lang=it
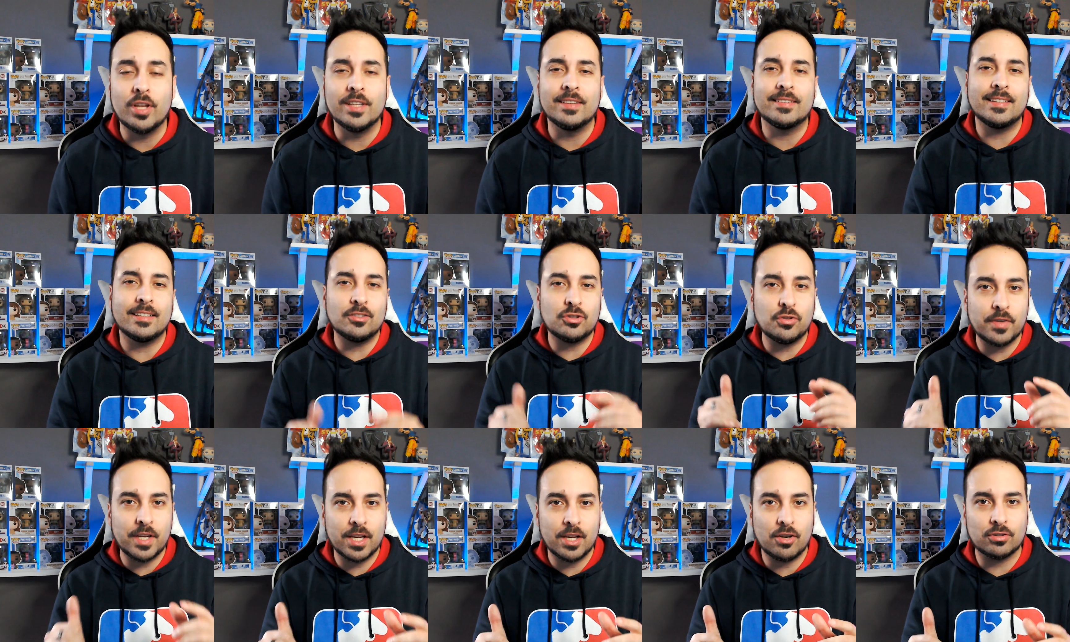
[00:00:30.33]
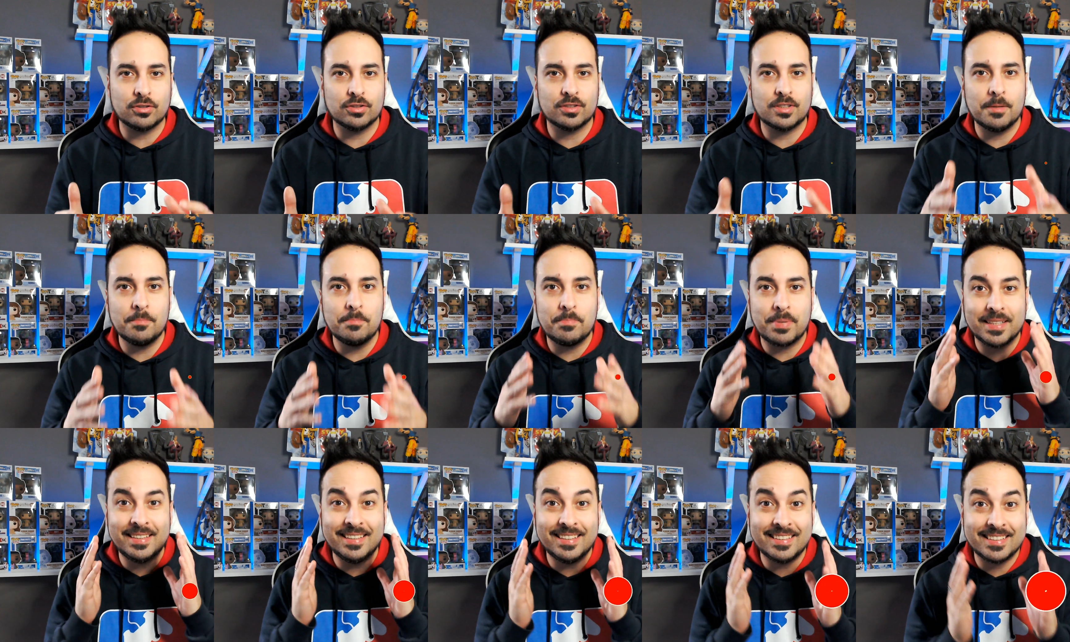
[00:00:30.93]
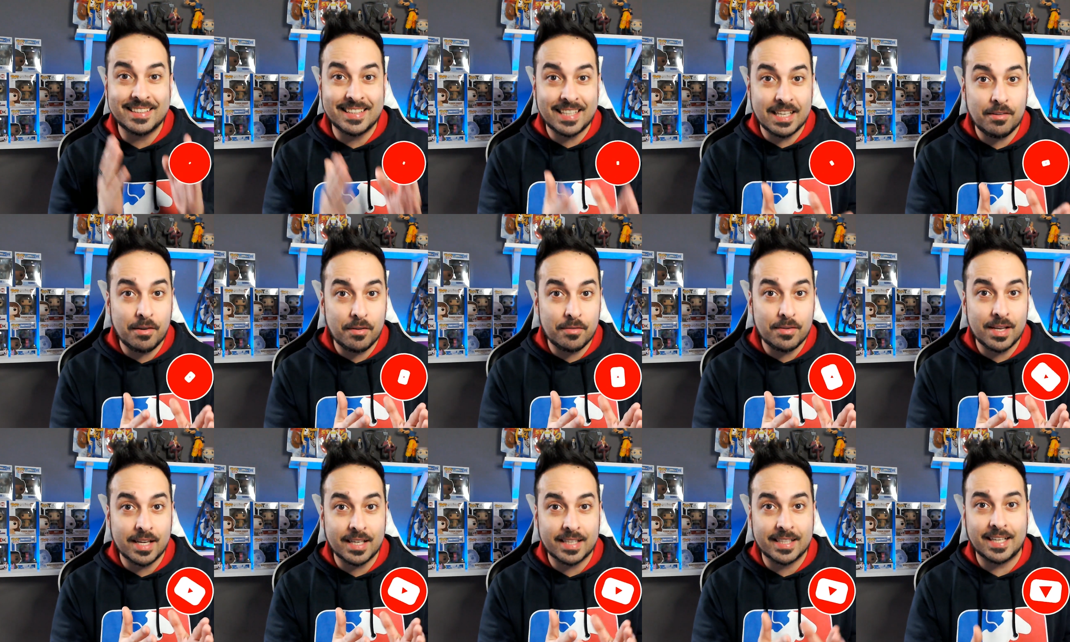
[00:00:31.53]
Intanto vi ricordo sempre di
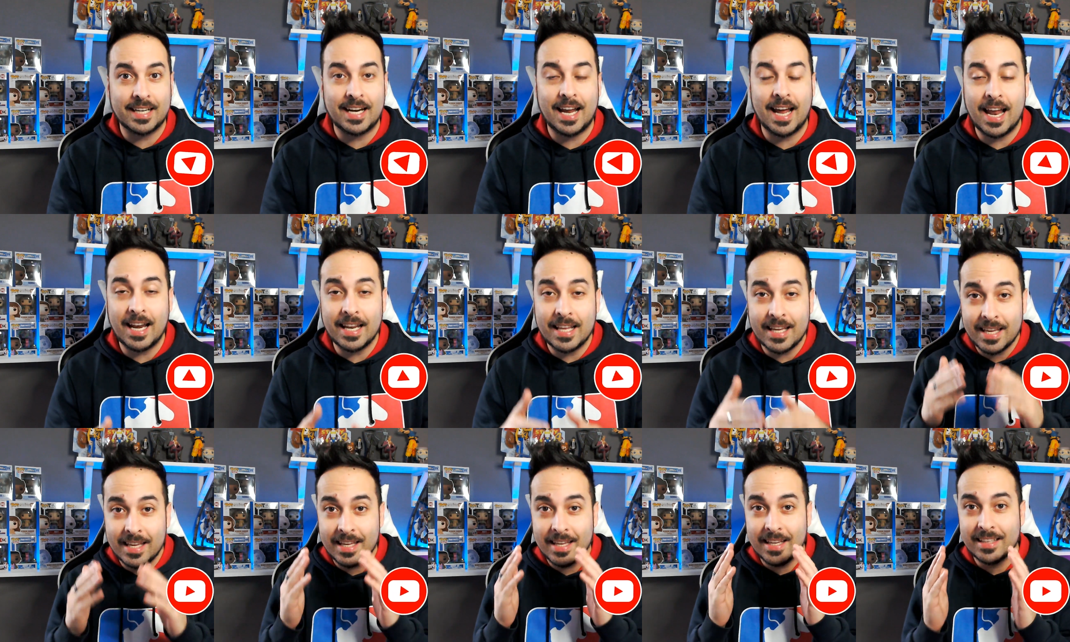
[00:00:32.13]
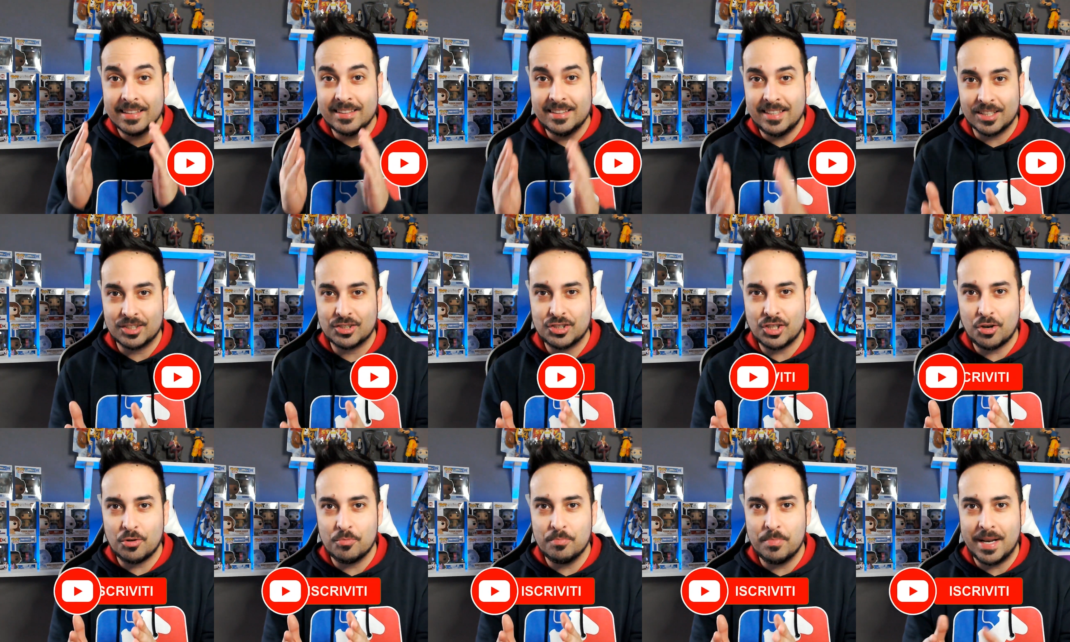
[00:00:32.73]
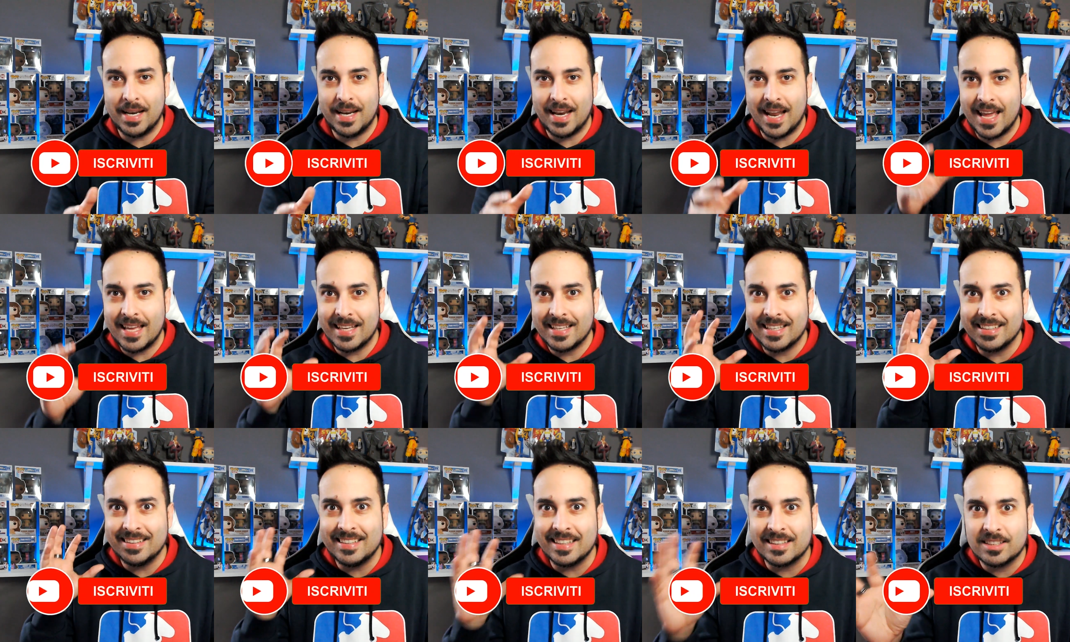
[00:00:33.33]
iscrivervi al canale, di lasciare un bel
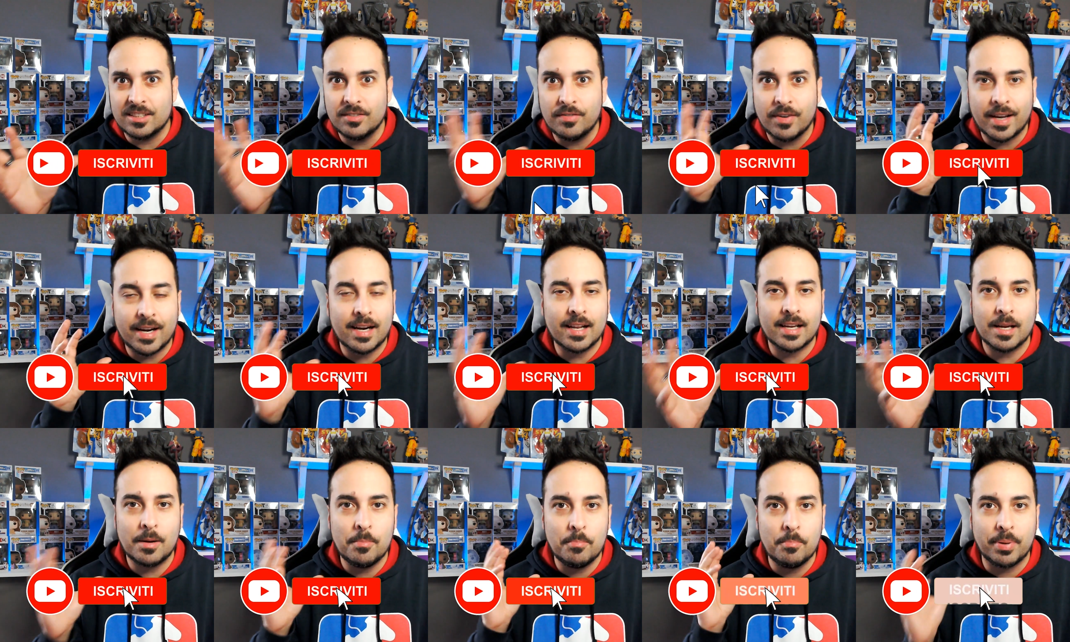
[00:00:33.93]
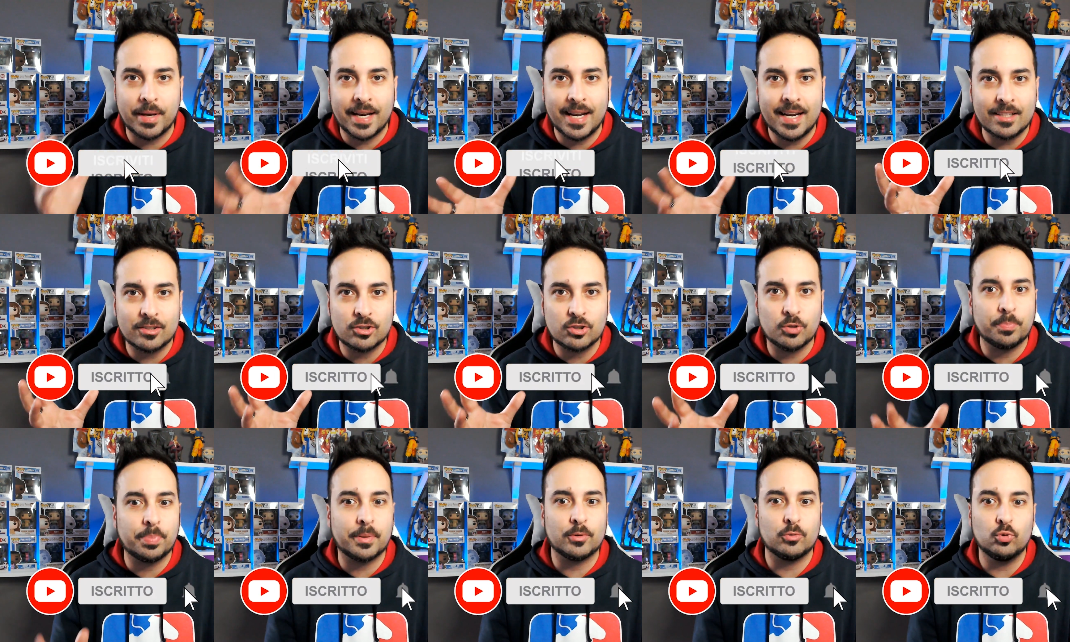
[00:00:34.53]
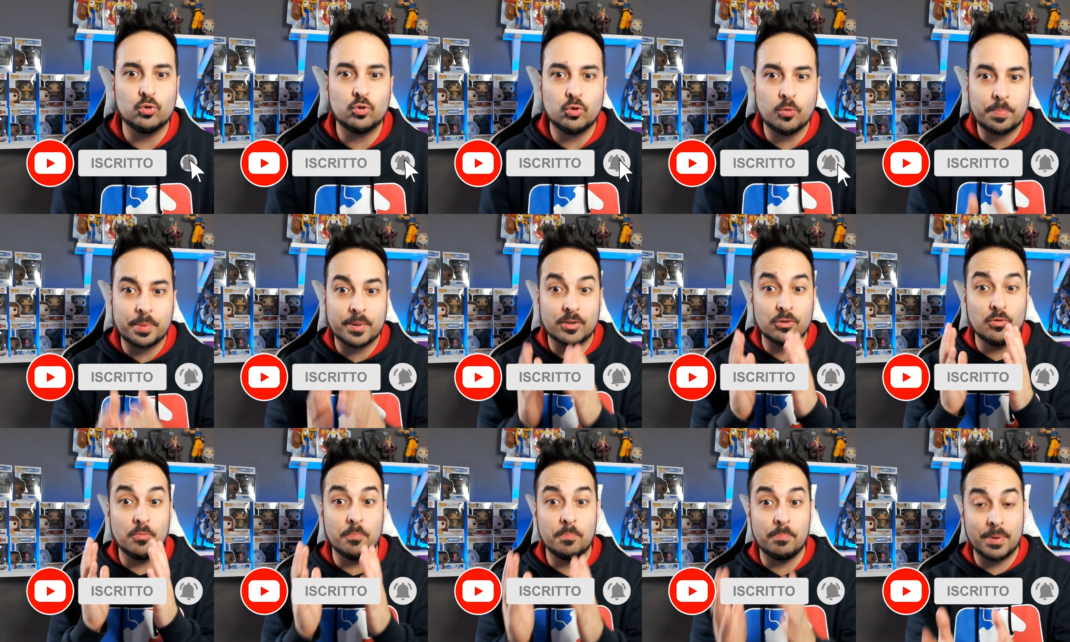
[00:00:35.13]
like e di attivare la campanella, soprattutto per
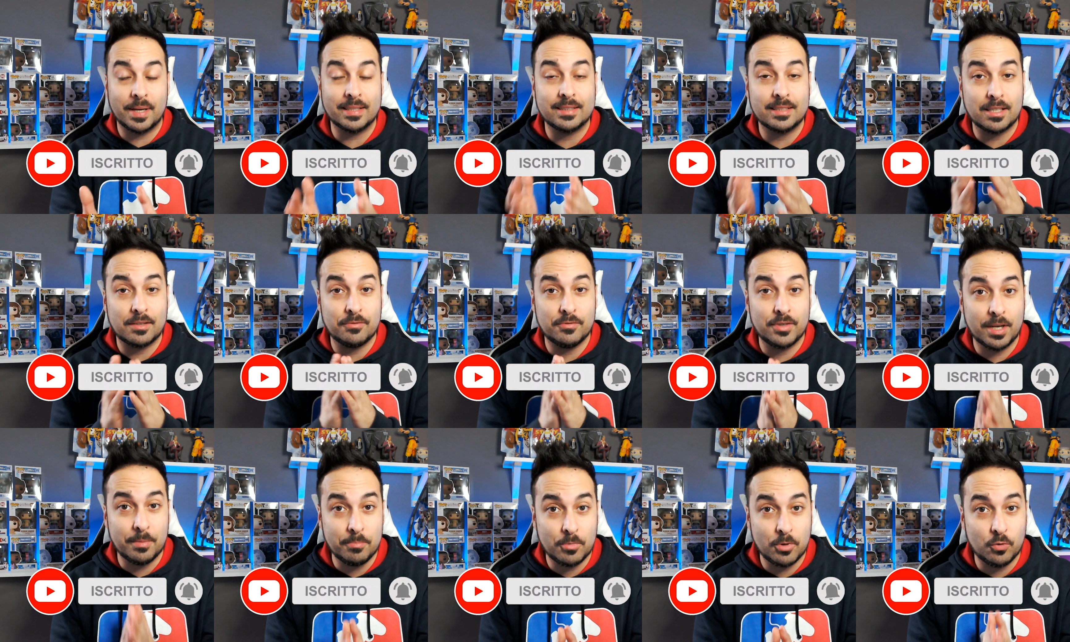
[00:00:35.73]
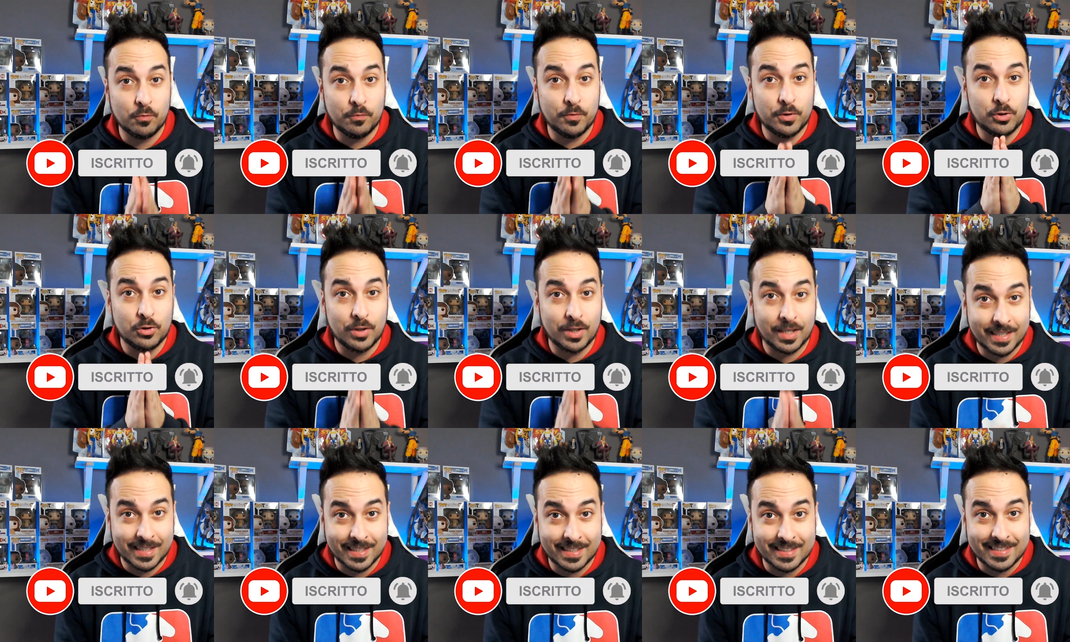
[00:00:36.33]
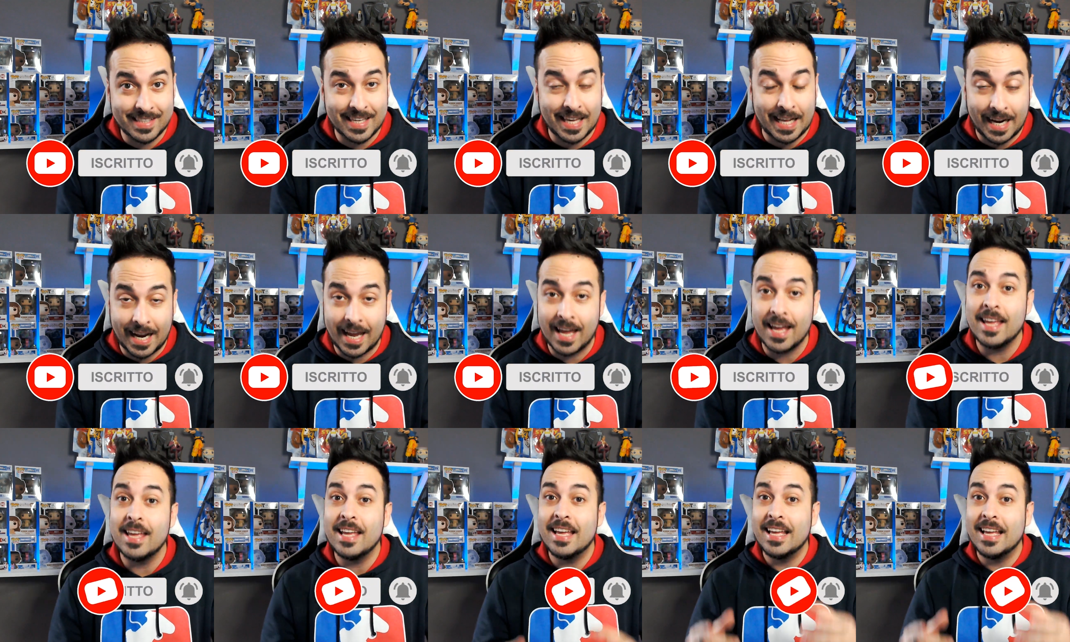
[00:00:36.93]
non perdervi nemmeno un video della carriera.